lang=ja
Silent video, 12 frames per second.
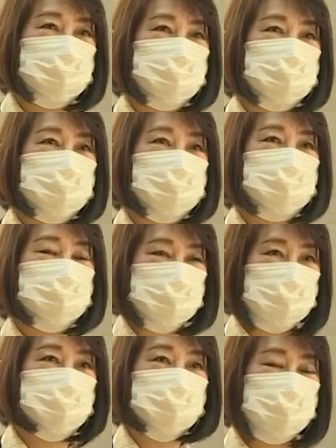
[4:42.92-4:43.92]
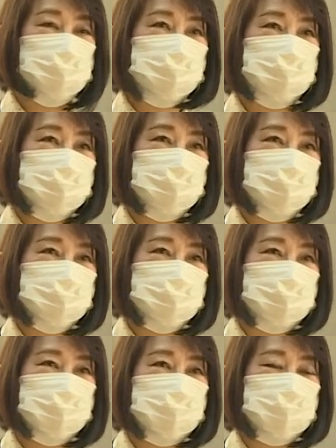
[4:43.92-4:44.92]
ベーションにつながっております。
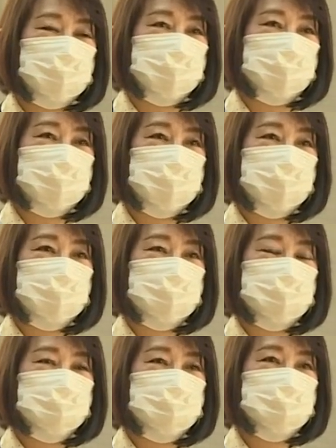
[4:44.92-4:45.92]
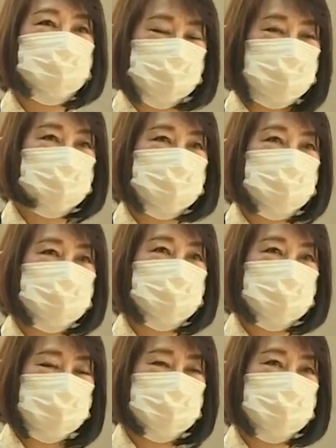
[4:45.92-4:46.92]
最初にお会いした時っていかが
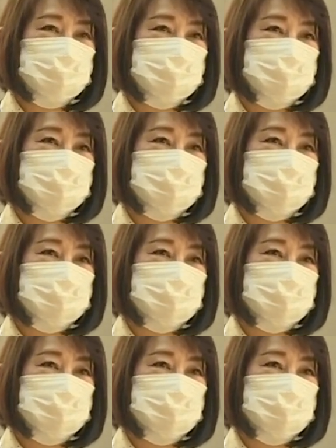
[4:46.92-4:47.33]
でしたか。